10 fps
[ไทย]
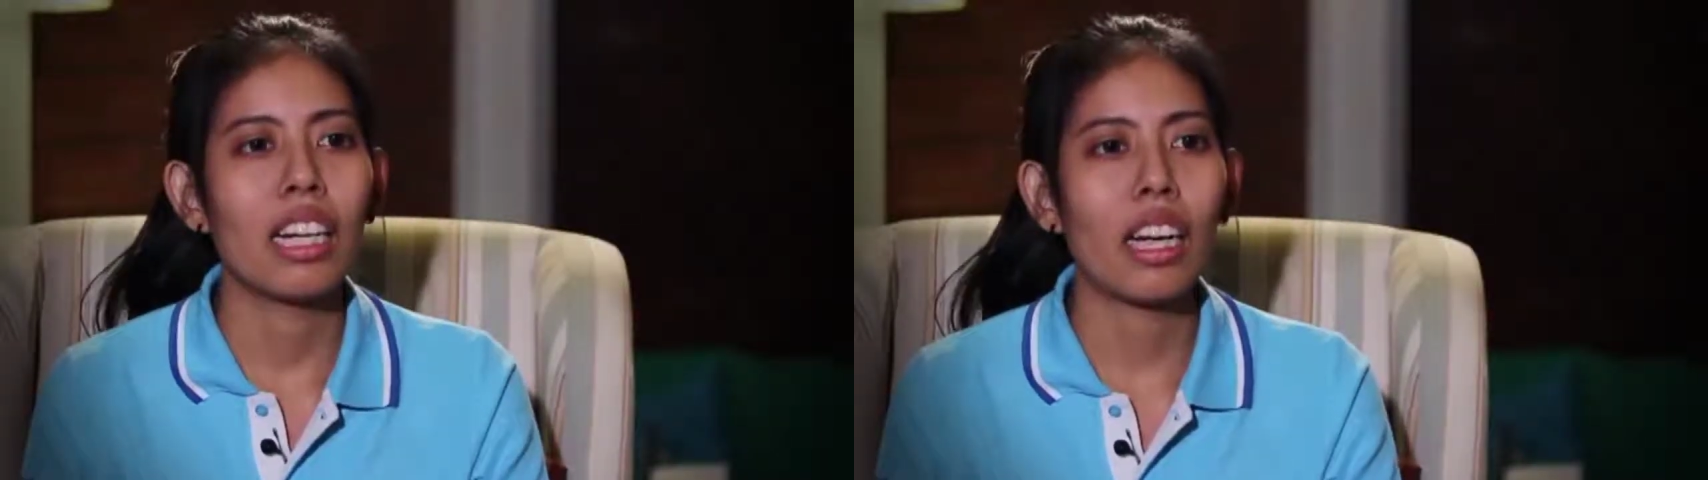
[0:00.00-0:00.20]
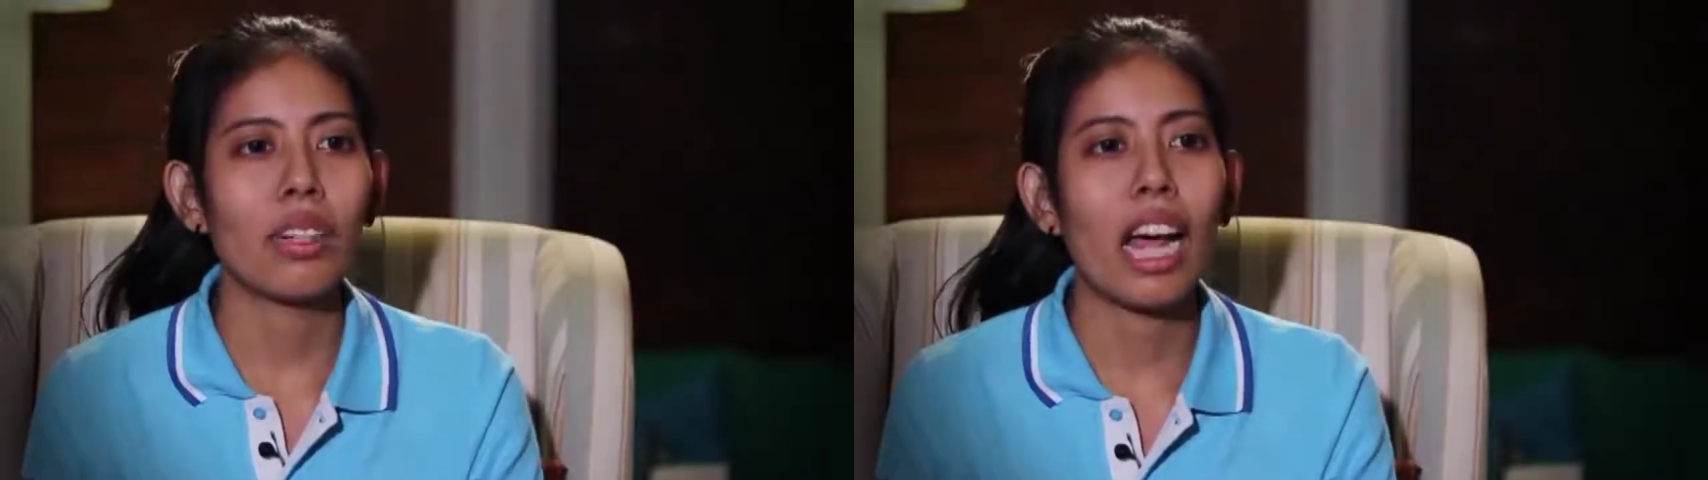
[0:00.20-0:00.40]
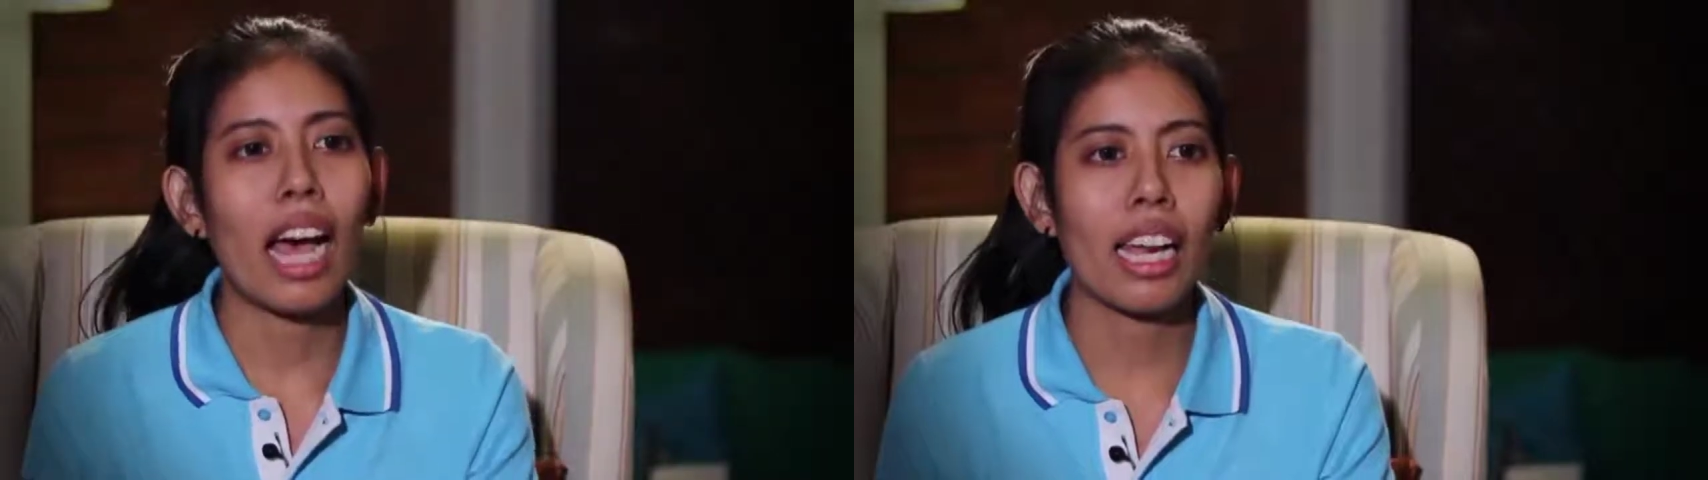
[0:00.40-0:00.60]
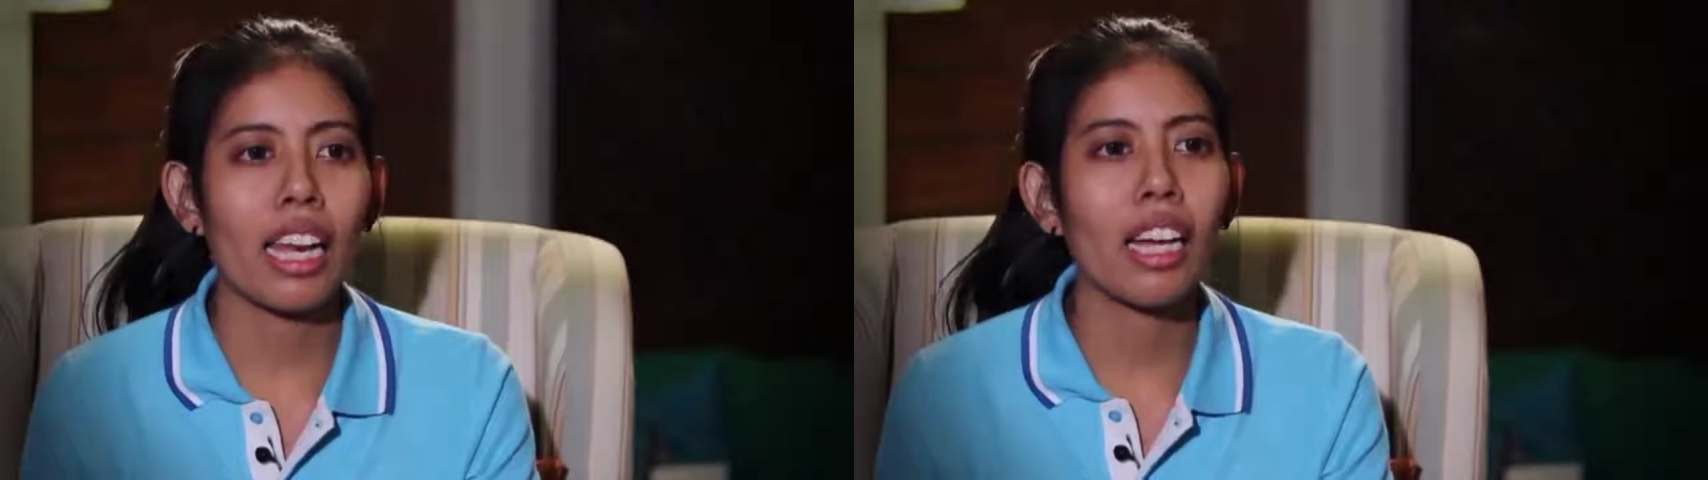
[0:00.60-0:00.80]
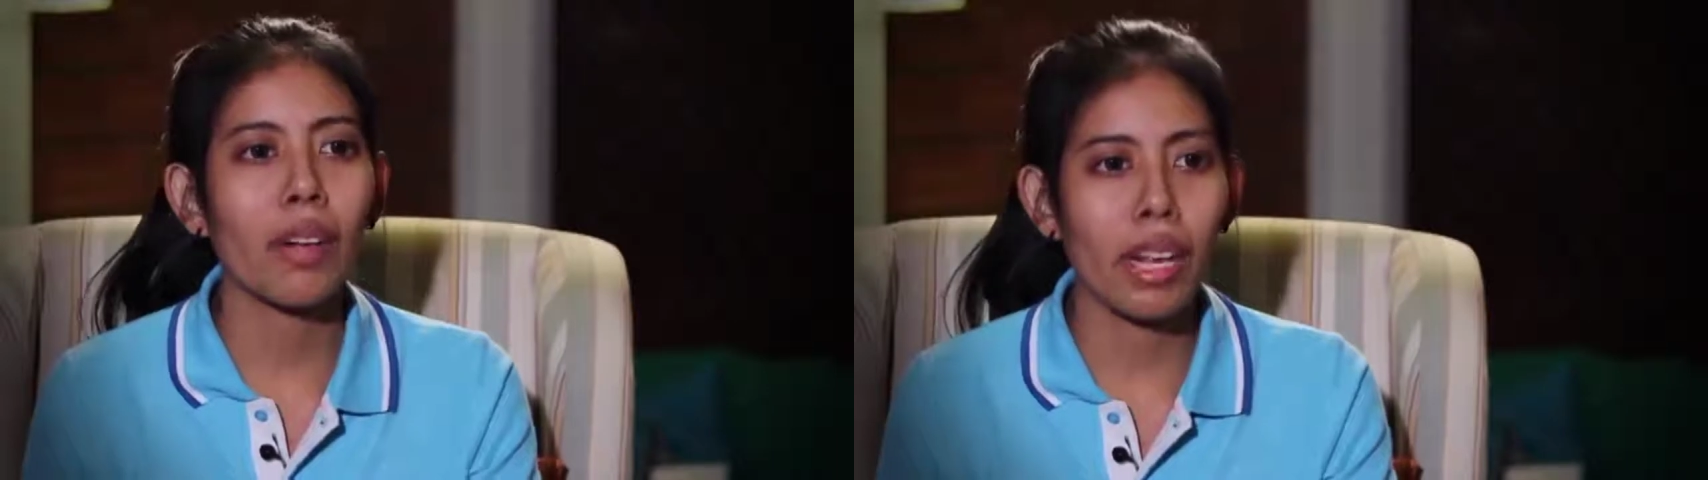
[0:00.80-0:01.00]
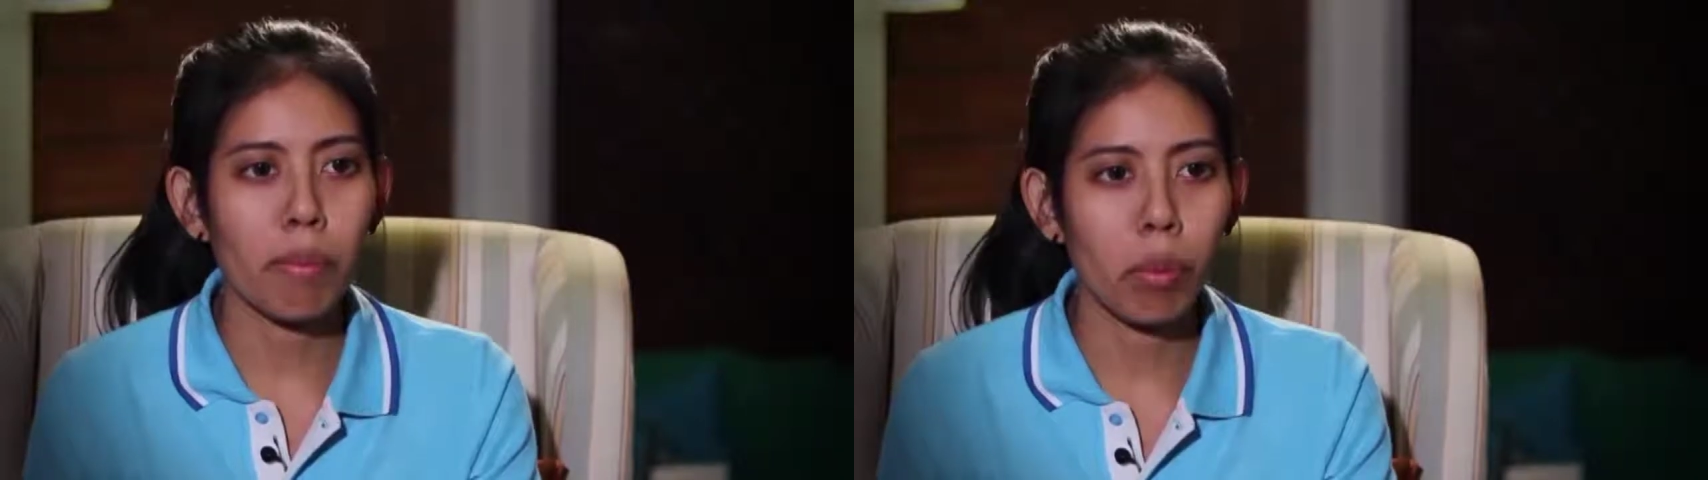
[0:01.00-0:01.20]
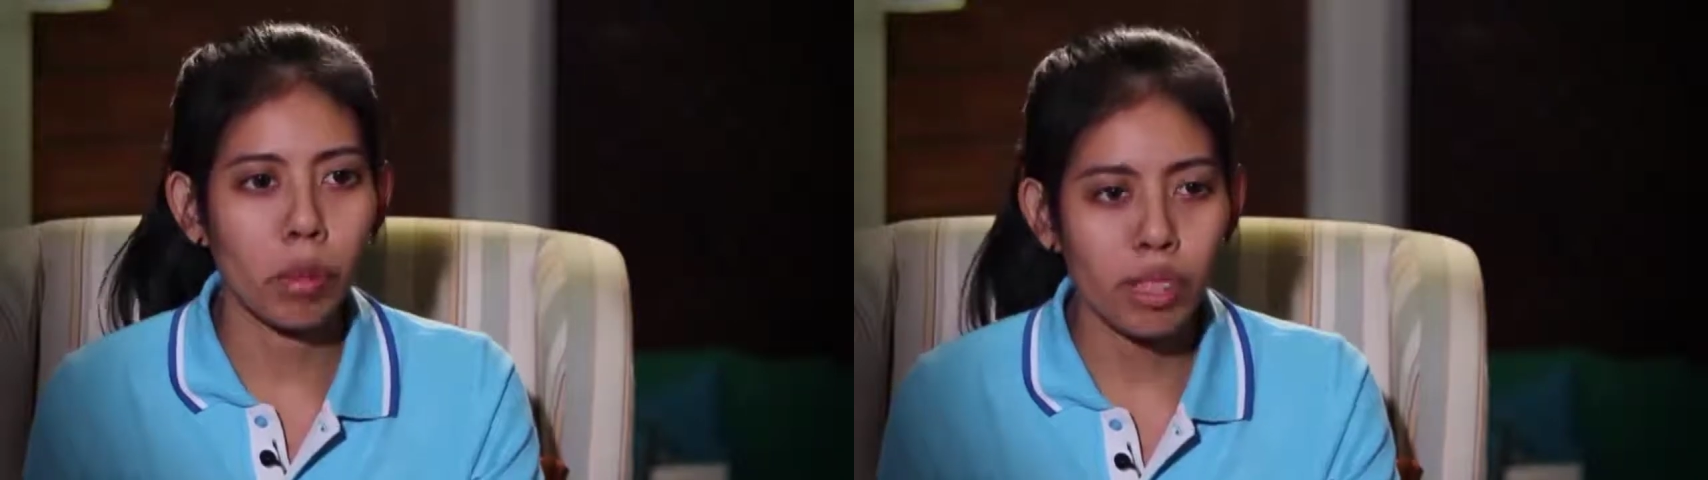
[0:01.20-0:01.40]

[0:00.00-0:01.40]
เราทานแล้วเราเห็นผล